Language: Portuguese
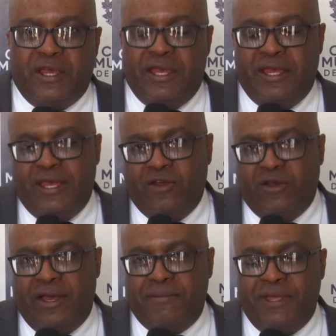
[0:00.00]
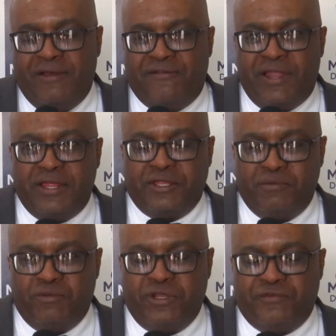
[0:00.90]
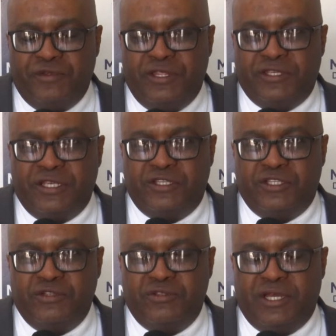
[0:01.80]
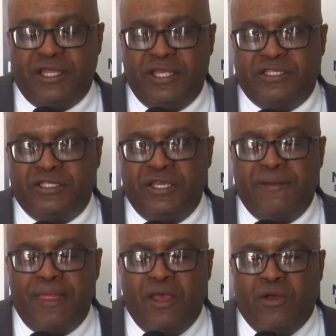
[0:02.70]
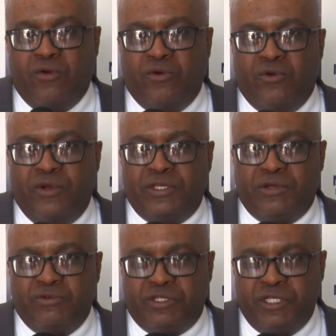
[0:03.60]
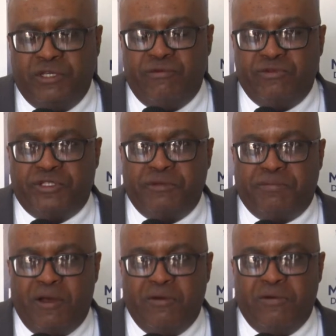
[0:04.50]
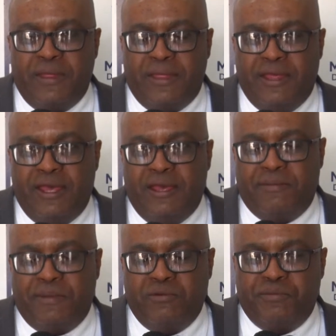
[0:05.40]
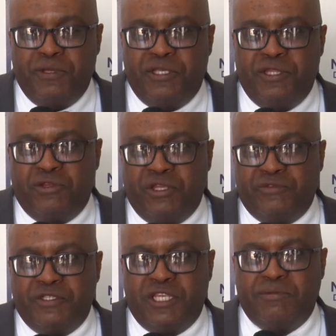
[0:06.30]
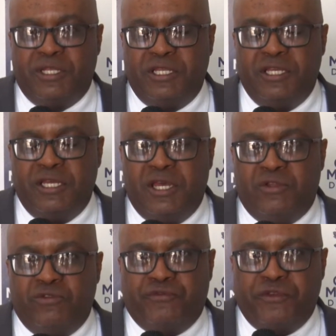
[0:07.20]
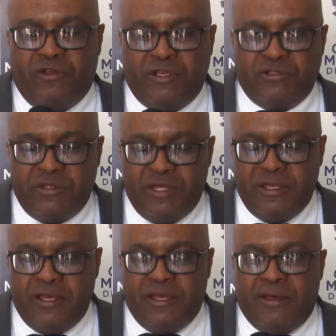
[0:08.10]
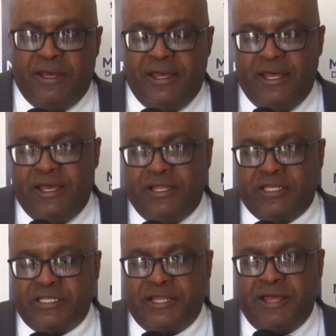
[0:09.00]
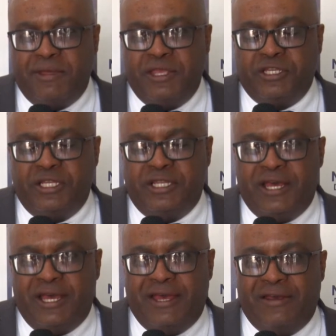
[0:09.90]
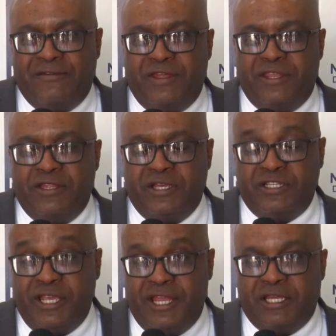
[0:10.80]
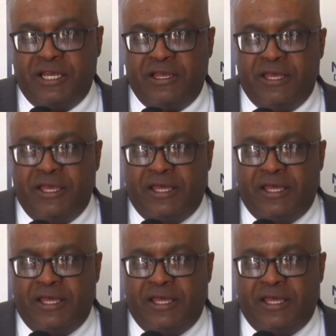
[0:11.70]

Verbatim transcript: É, a minha fala na tribuna foi nesse sentido de agradecer o, o Executivo Municipal né, pelo um pedido que nós fizemos ali no Filósofo, né, é, necessariamente ali na Avenida Angélica.